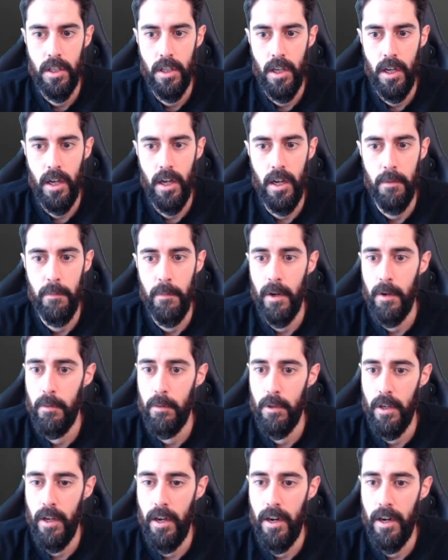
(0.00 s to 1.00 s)
Ha bak
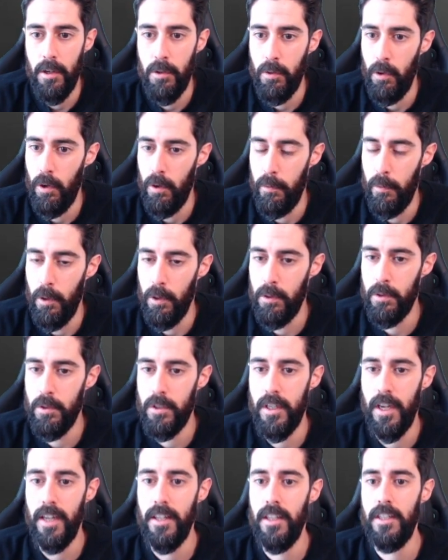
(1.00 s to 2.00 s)
burada Hardcore mod
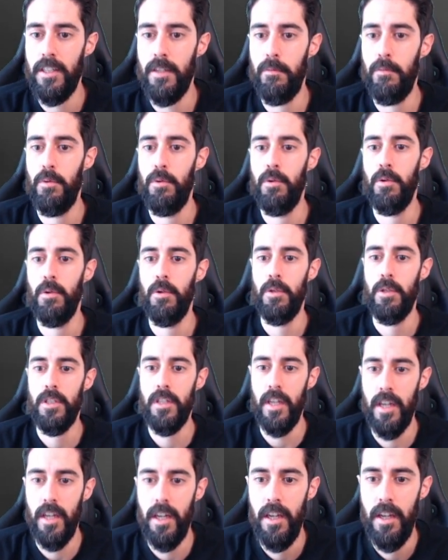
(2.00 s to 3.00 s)
sadece büyüyor
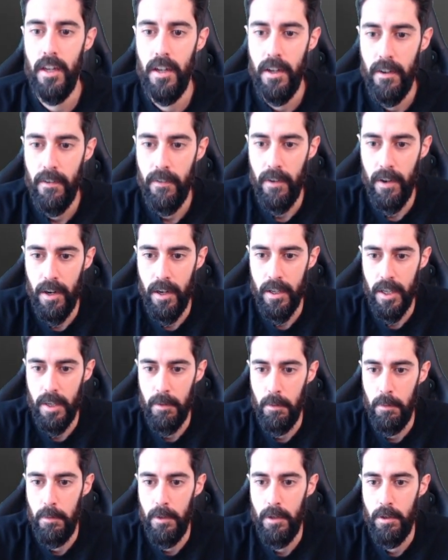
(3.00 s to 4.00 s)
işte falan
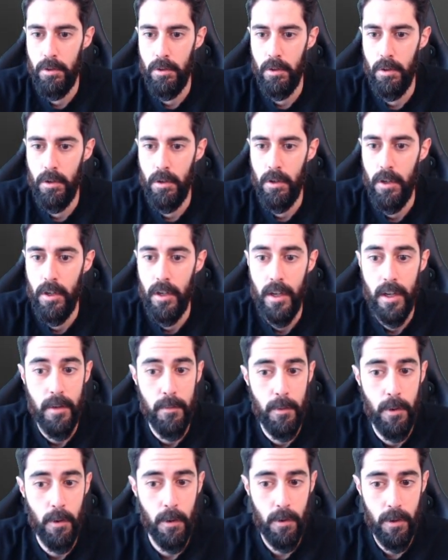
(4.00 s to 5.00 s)
gibi bir sürü
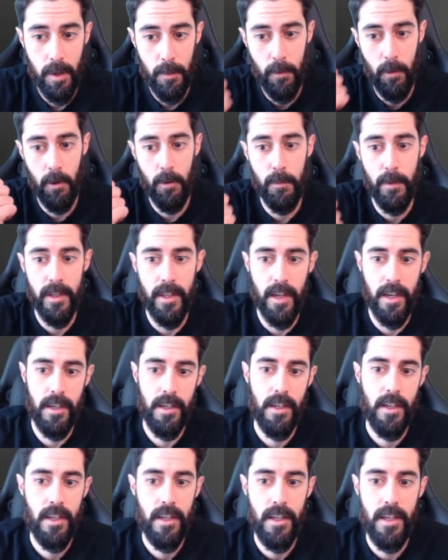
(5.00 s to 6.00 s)
bloklama olmadan,
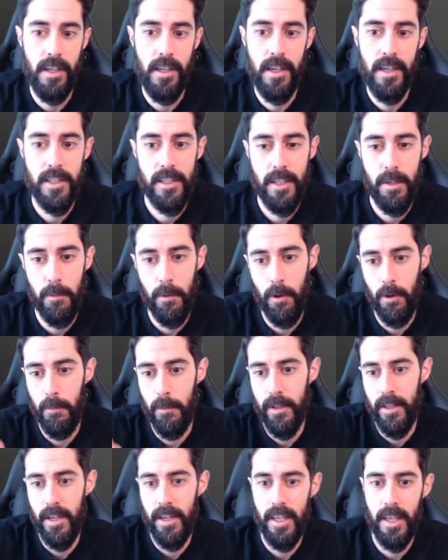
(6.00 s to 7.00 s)
iyileştirme
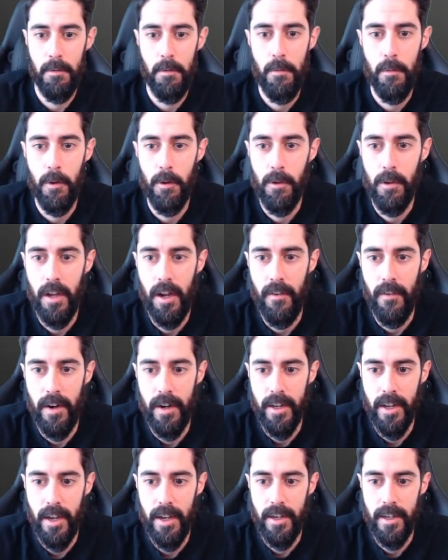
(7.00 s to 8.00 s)
olmadan gibi modlar var.
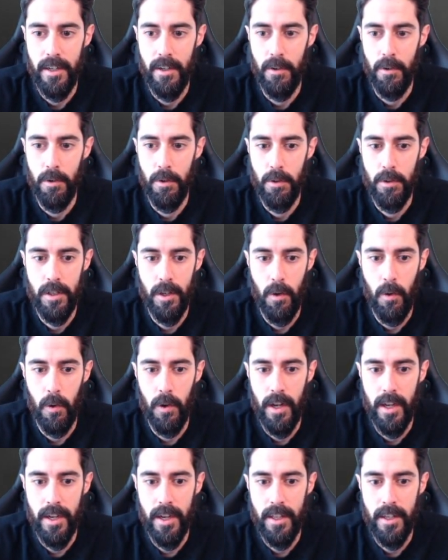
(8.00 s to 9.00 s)
Yani oyun size
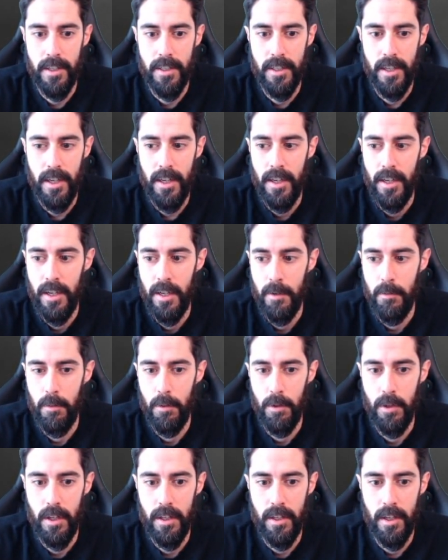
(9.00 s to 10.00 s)
kolay gelirse
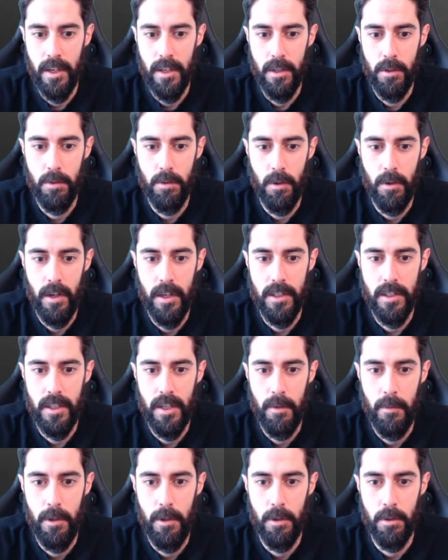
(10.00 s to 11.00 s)
buradan daha da
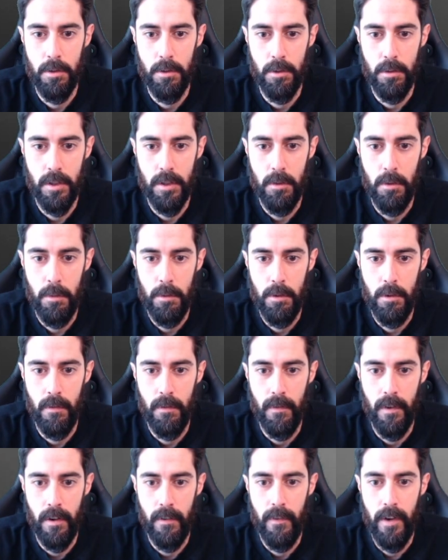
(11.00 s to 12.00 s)
zorlaştırabiliyorsunuz gibi bir
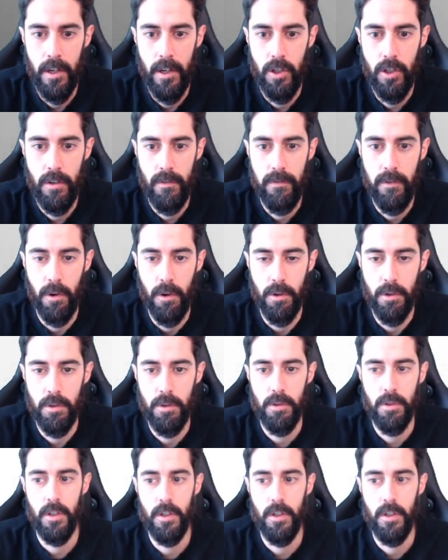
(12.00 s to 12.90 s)
durum var. Venture Fort.